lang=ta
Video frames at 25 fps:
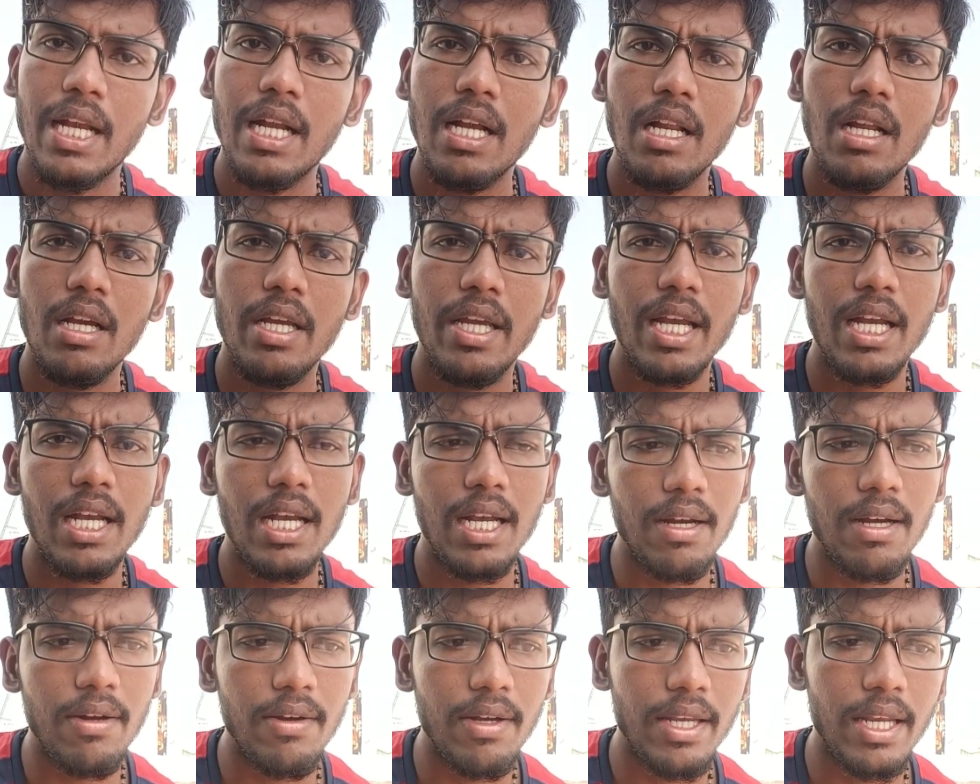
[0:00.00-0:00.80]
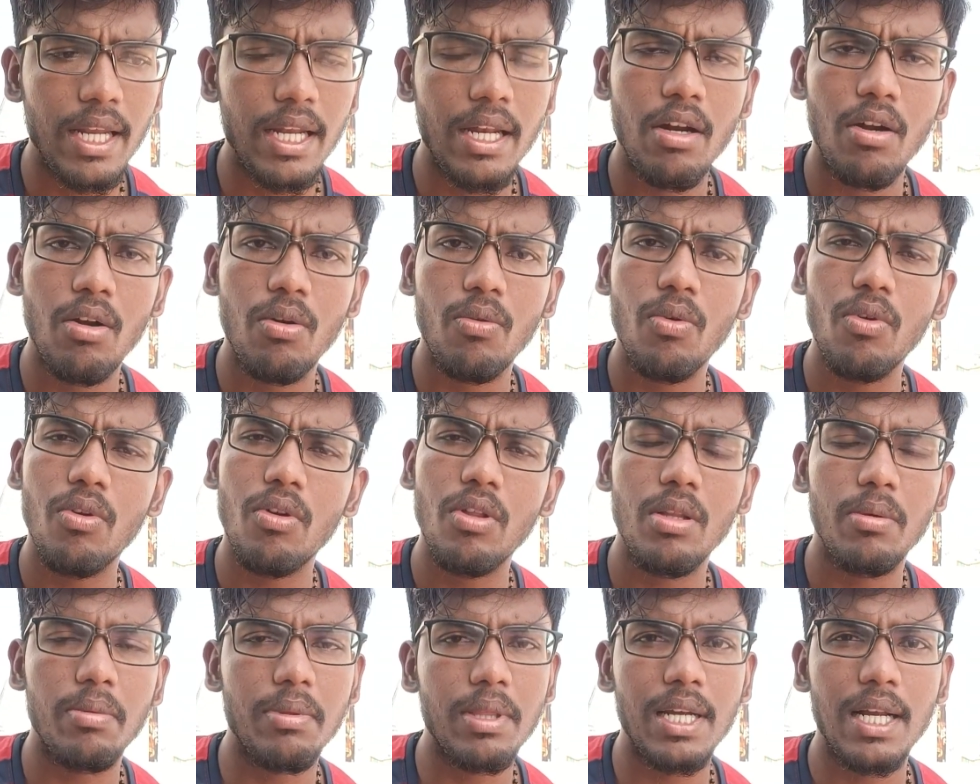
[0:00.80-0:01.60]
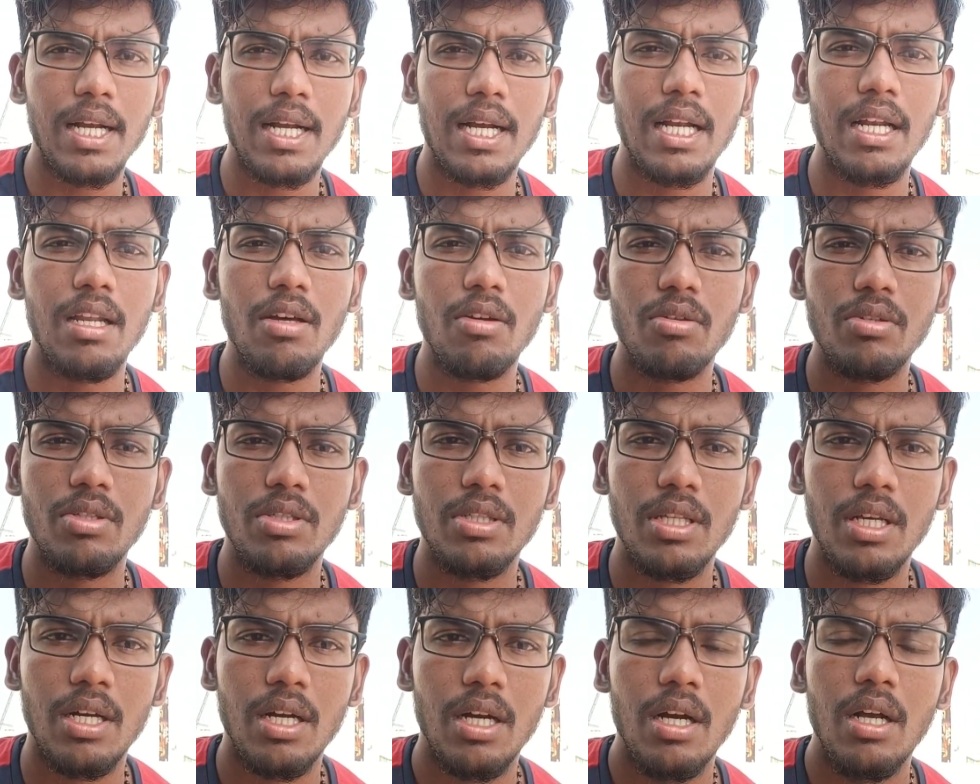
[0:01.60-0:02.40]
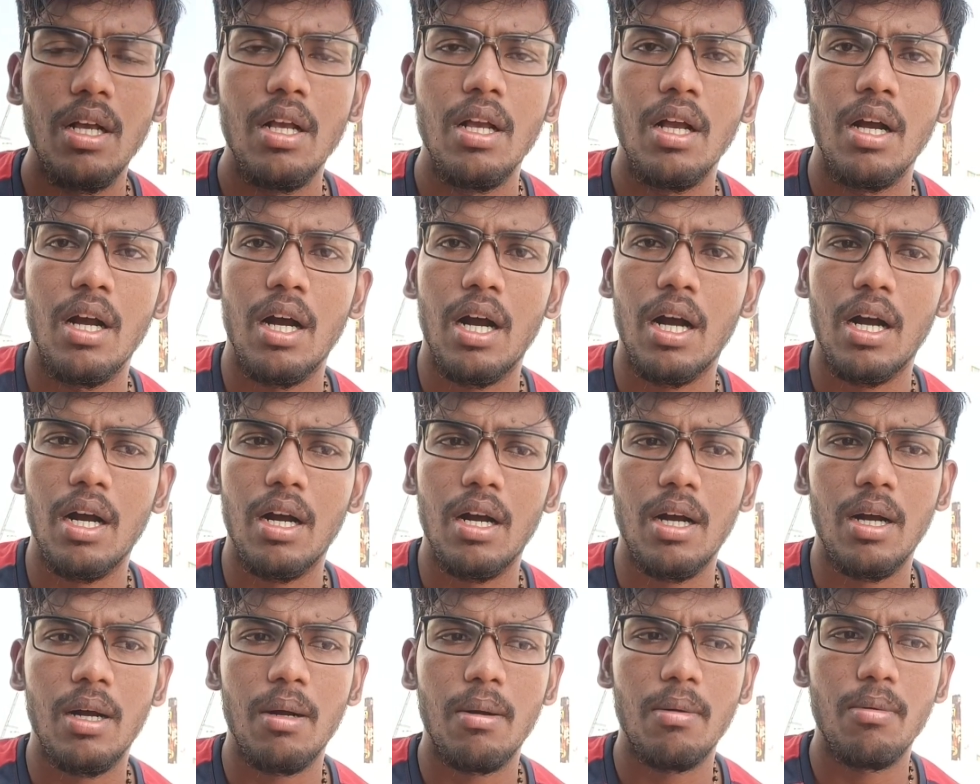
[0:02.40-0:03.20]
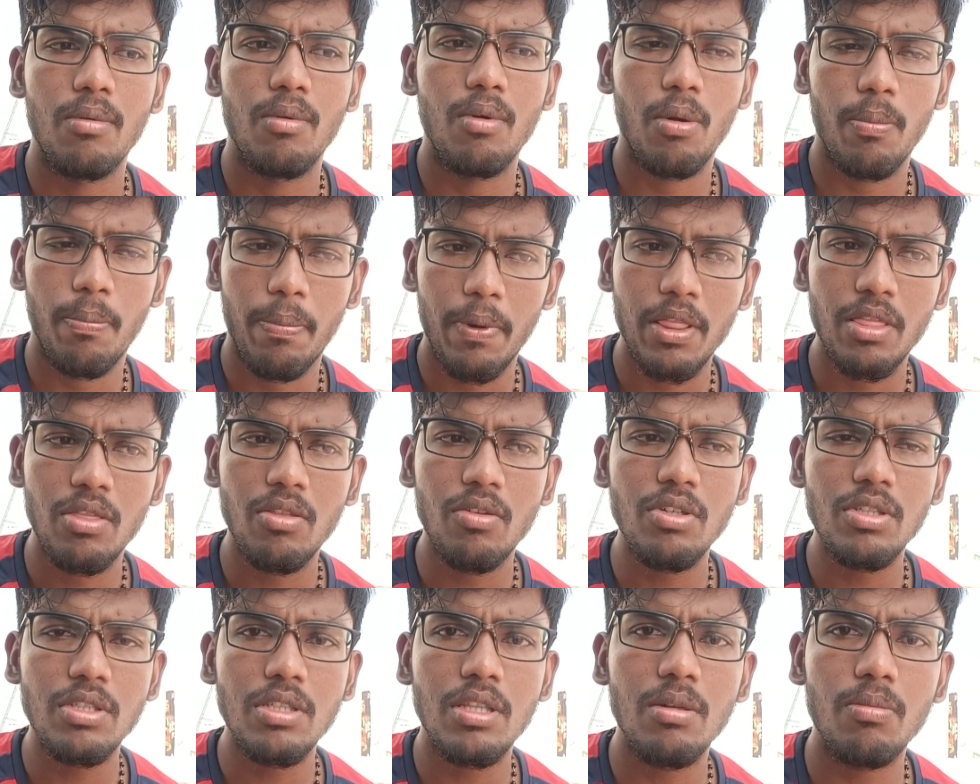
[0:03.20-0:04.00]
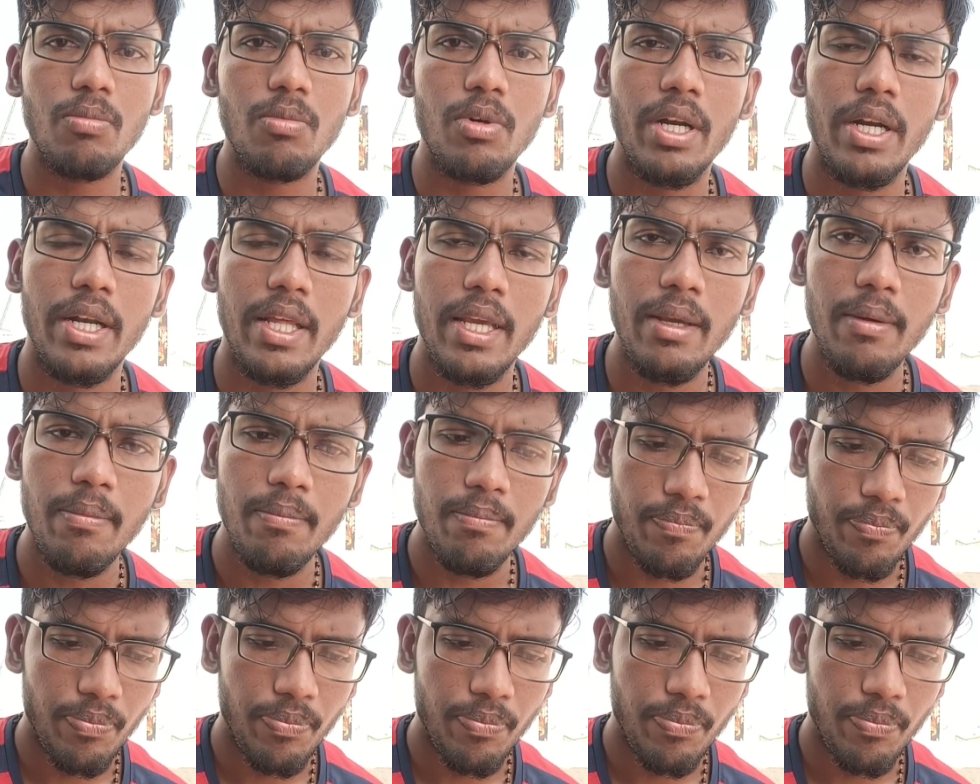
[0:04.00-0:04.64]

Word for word: எங்கள் எங்கள் என்னோடய ஊர் வந்து பார்த்திங்கன்னா கள்ளக்குறிச்சி தான் ஒரு பத்து வருஷத்துக்கு முன்னாடி